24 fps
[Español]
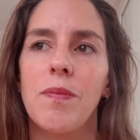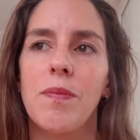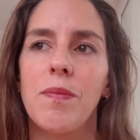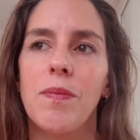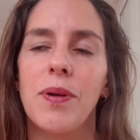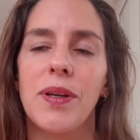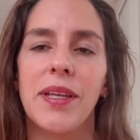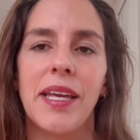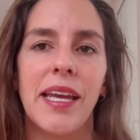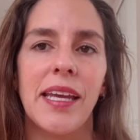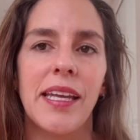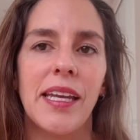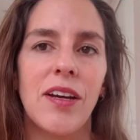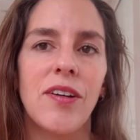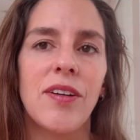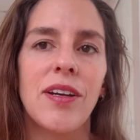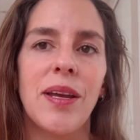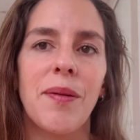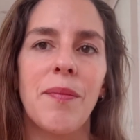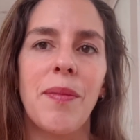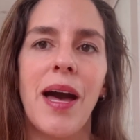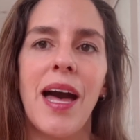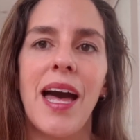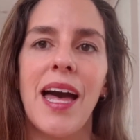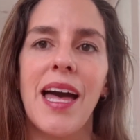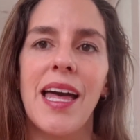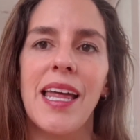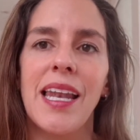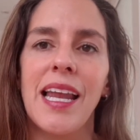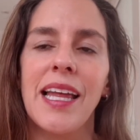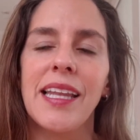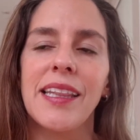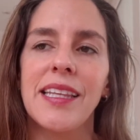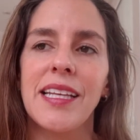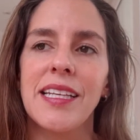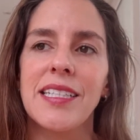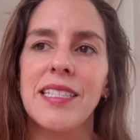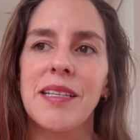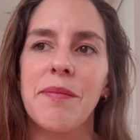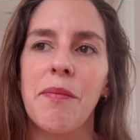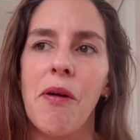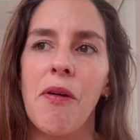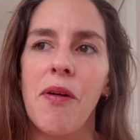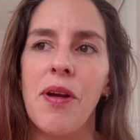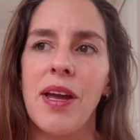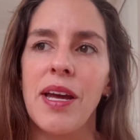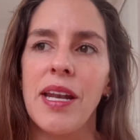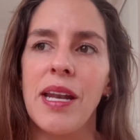porque creo que más adelante si
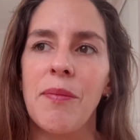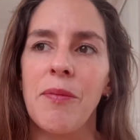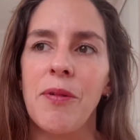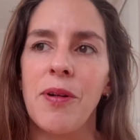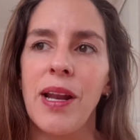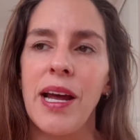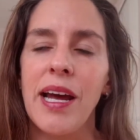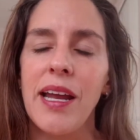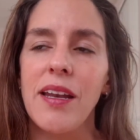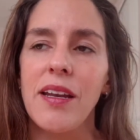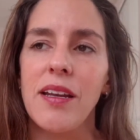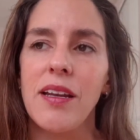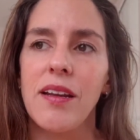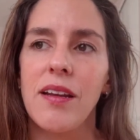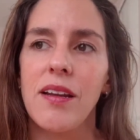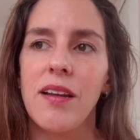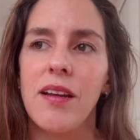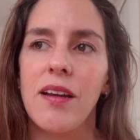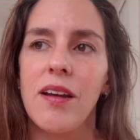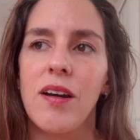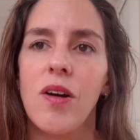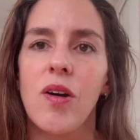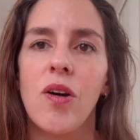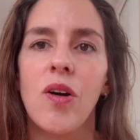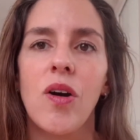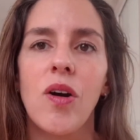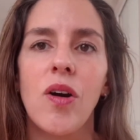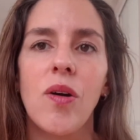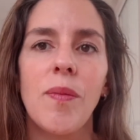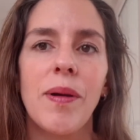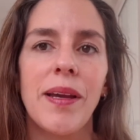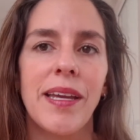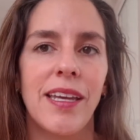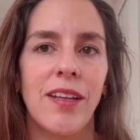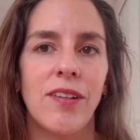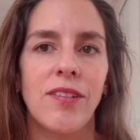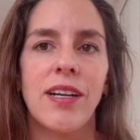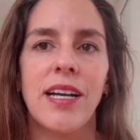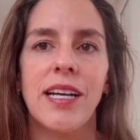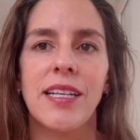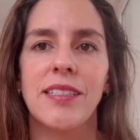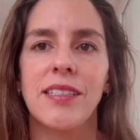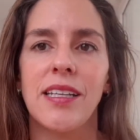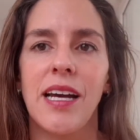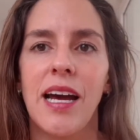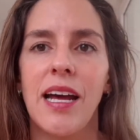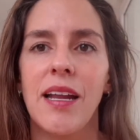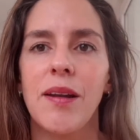me voy a enamorar o me quiero
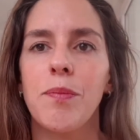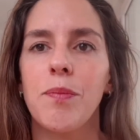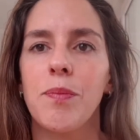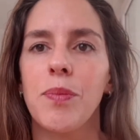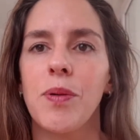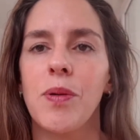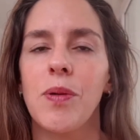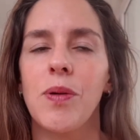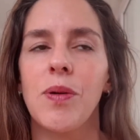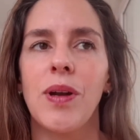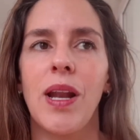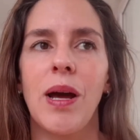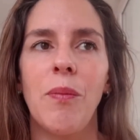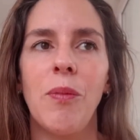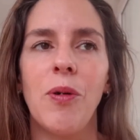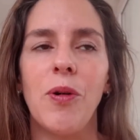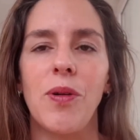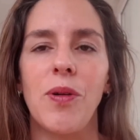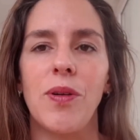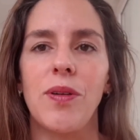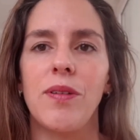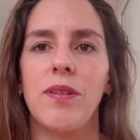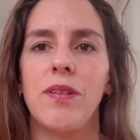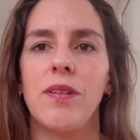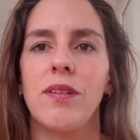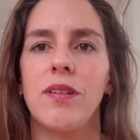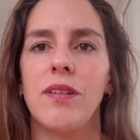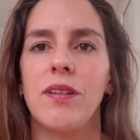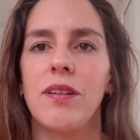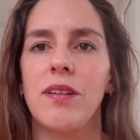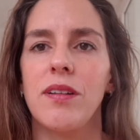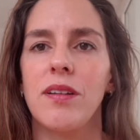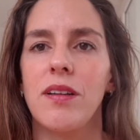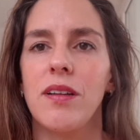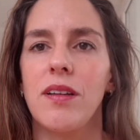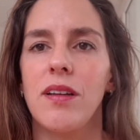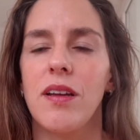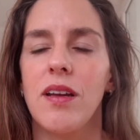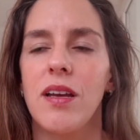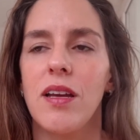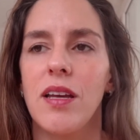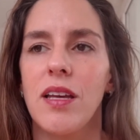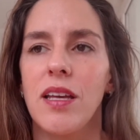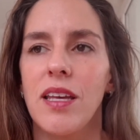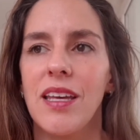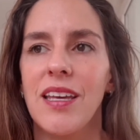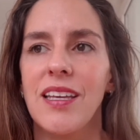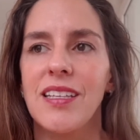casar por amor.
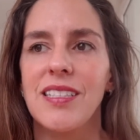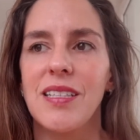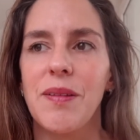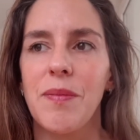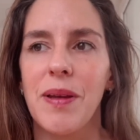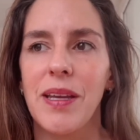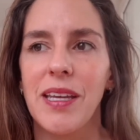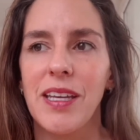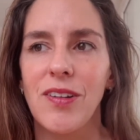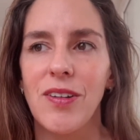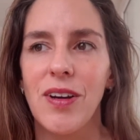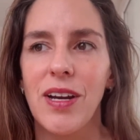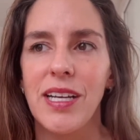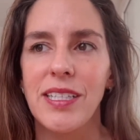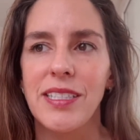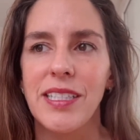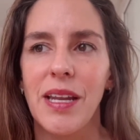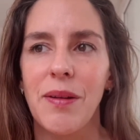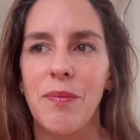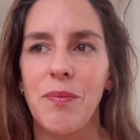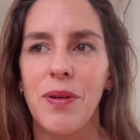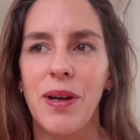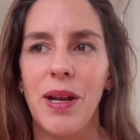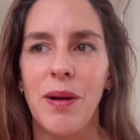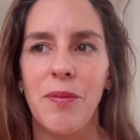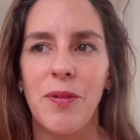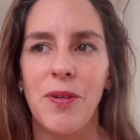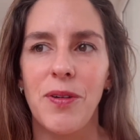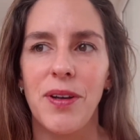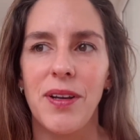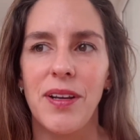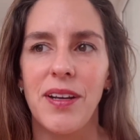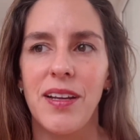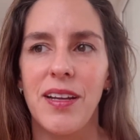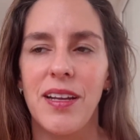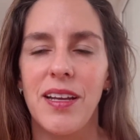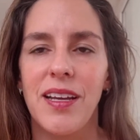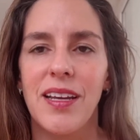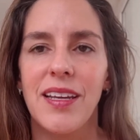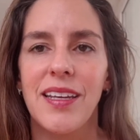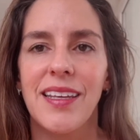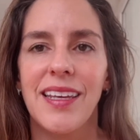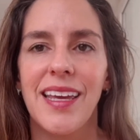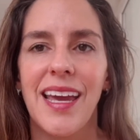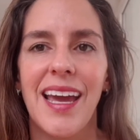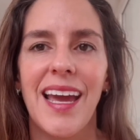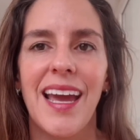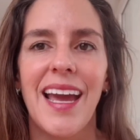Y si me quiero casar por amor,
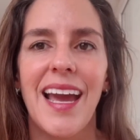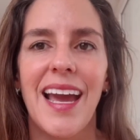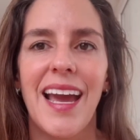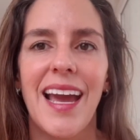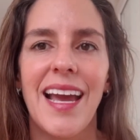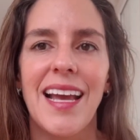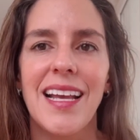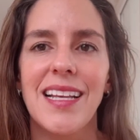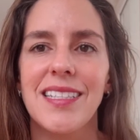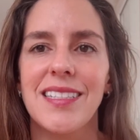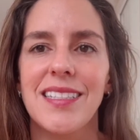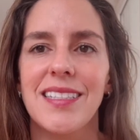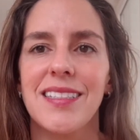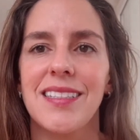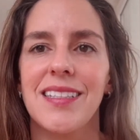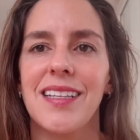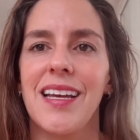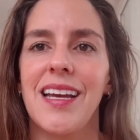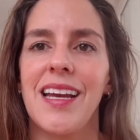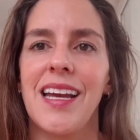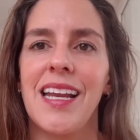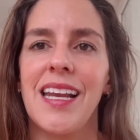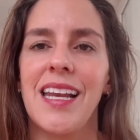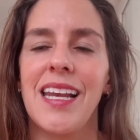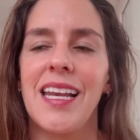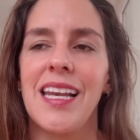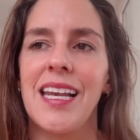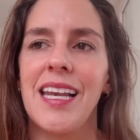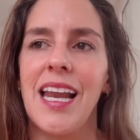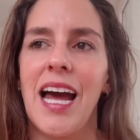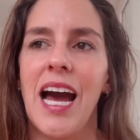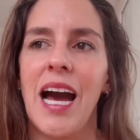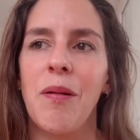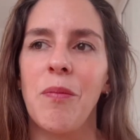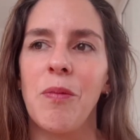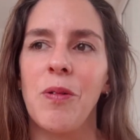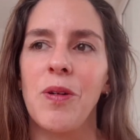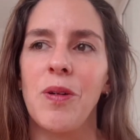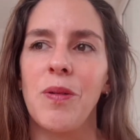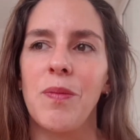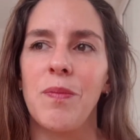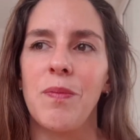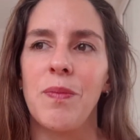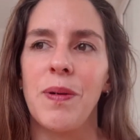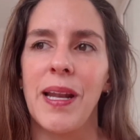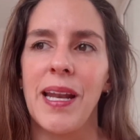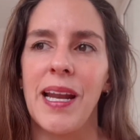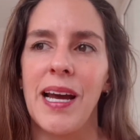¿qué es el amor
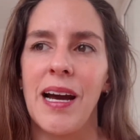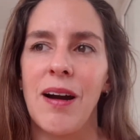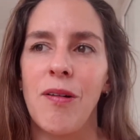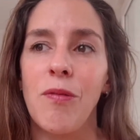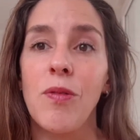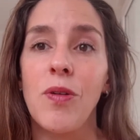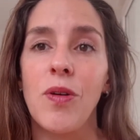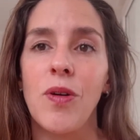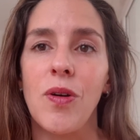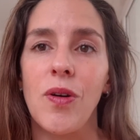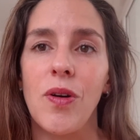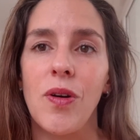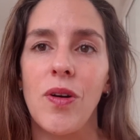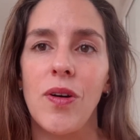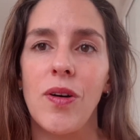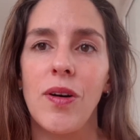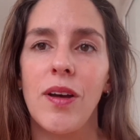para uno?